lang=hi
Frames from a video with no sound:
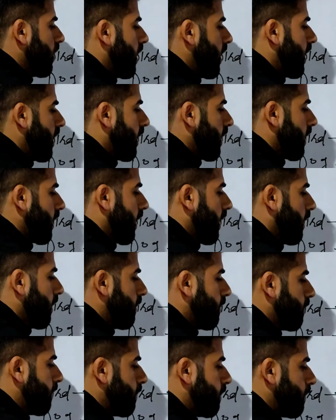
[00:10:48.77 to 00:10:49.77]
फ्लाई करता है
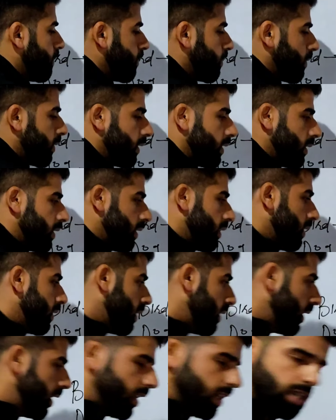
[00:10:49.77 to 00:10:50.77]

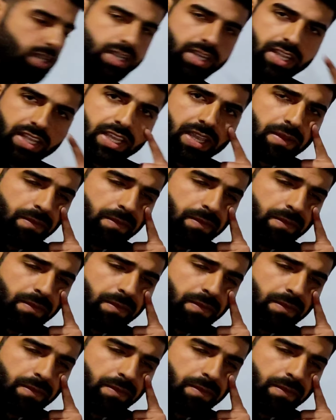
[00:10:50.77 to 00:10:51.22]
ठीक